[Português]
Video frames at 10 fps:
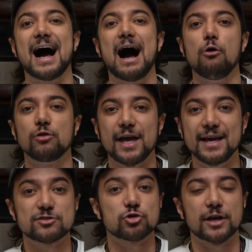
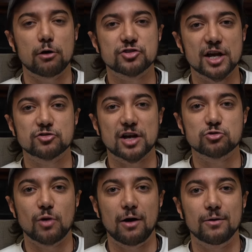alguém que só quer o sexo
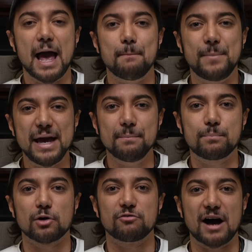casual, é bem
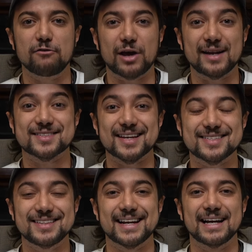provável que ela está
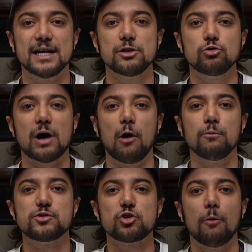se entregando a um
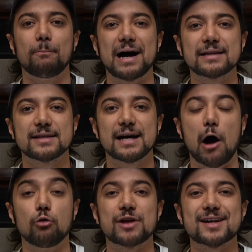psicopata,
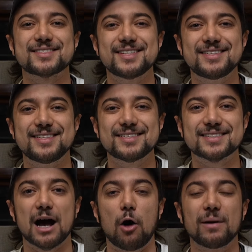a um
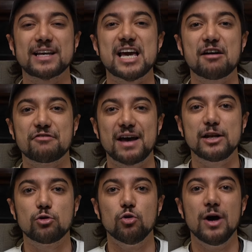narcisista, a um
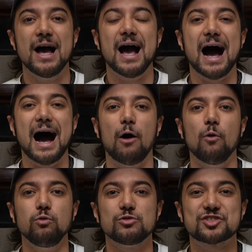maquiavélico, a
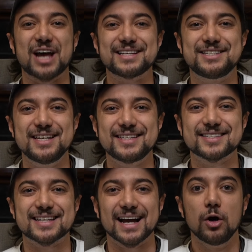um
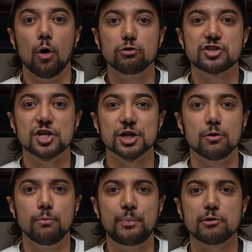sadista. Ou seja,
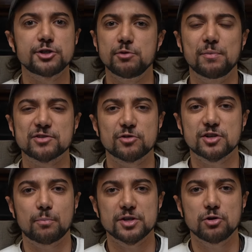o pior tipo de pessoa que
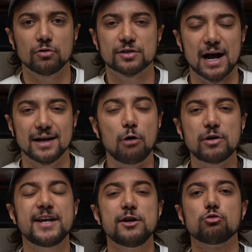você pode encontrar.
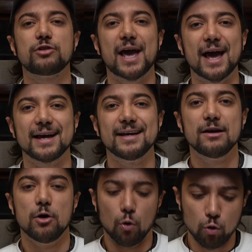Alguém que não quer
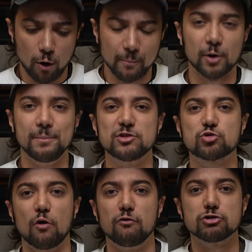um
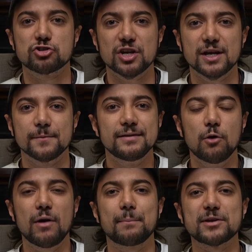compromisso com você
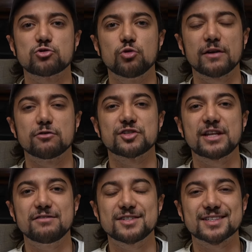não é a pessoa que você
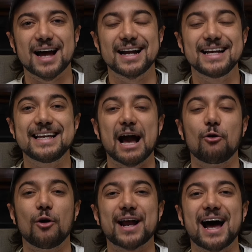deve estar. E
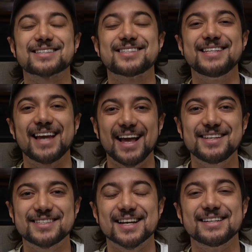agora a
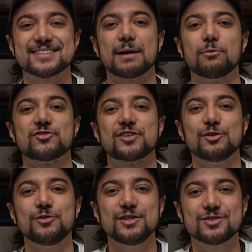ciência está
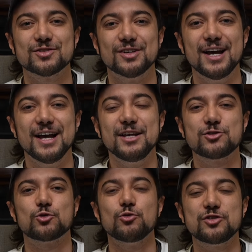mostrando isso.
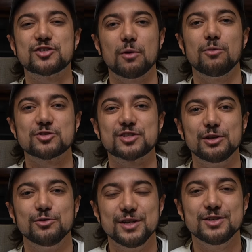Estudos estão
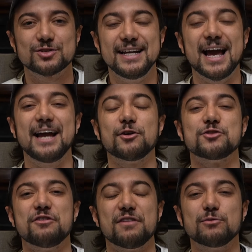mostrando isso. E aí
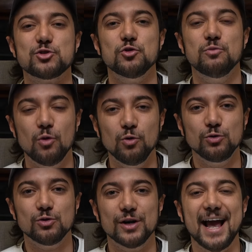nós vivemos em um
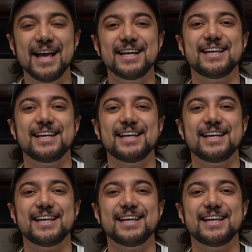mundo em